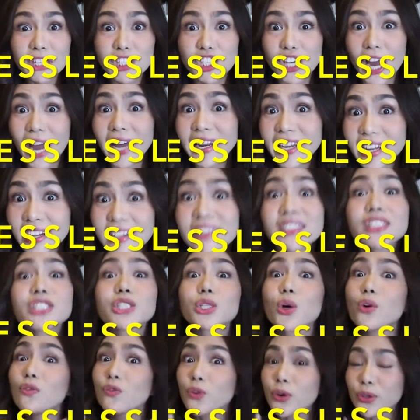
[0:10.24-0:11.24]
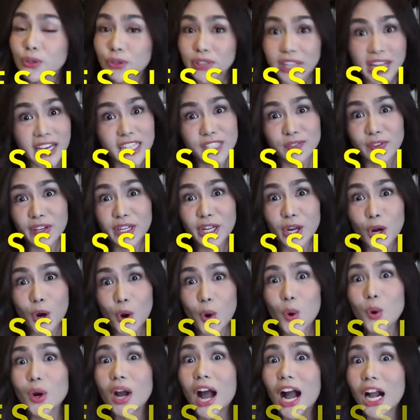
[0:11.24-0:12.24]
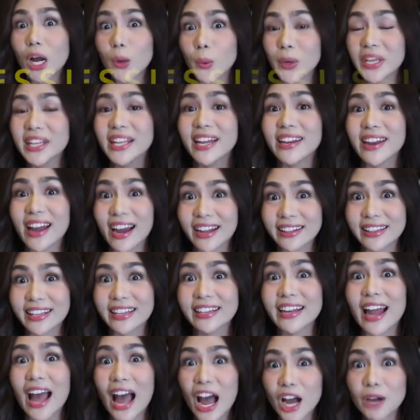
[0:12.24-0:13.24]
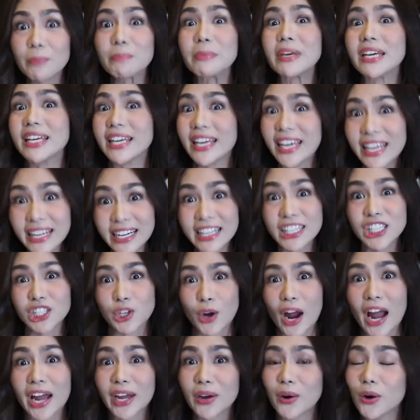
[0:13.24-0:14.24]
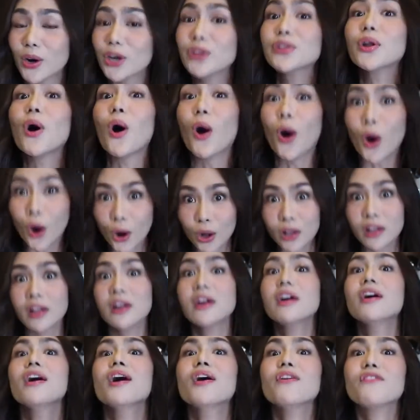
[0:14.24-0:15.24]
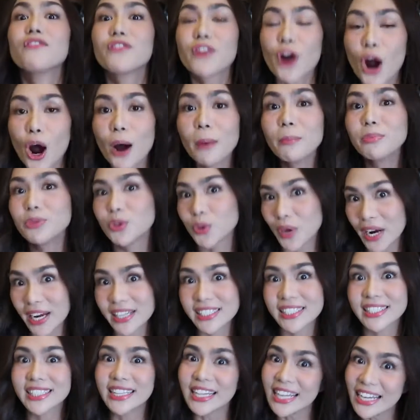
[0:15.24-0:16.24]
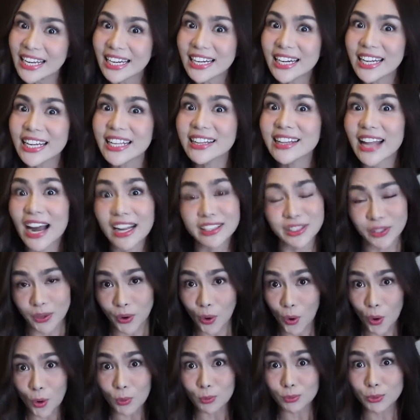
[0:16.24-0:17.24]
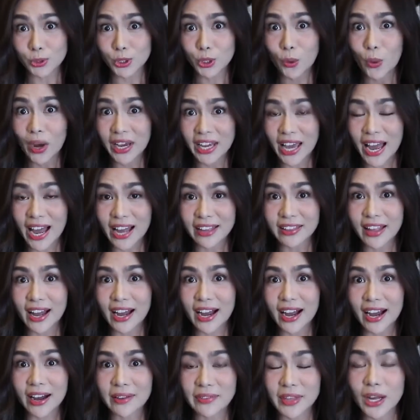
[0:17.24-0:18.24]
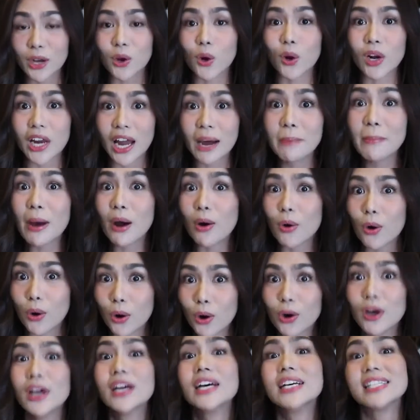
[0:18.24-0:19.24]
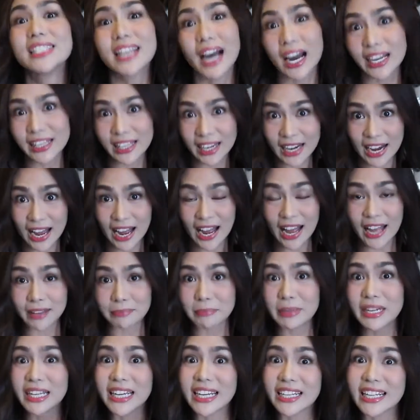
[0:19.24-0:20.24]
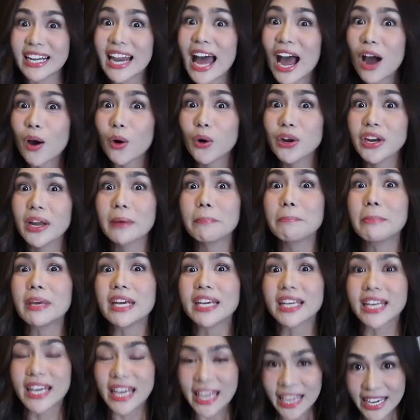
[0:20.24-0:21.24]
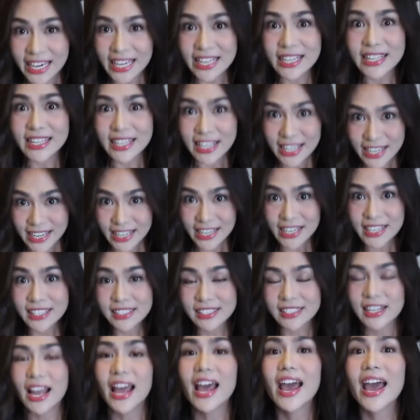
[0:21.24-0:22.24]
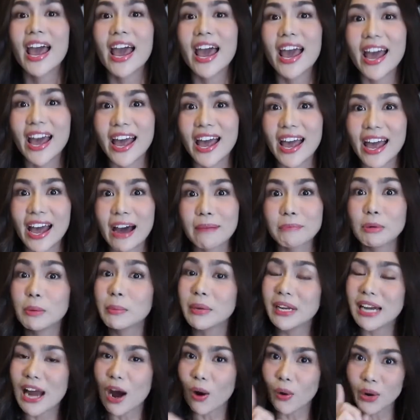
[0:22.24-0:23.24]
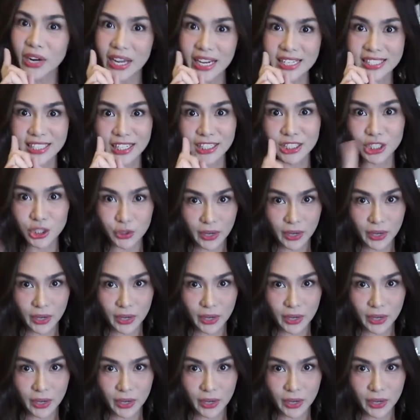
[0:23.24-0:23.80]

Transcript: my channel! So for today's video, gagawin na natin ang bikini try-on haul from dresslily.com. So ayan, uh, nag-collab ako sa kanila at binigyan nila ako ng bikinis and pumili ako ng isang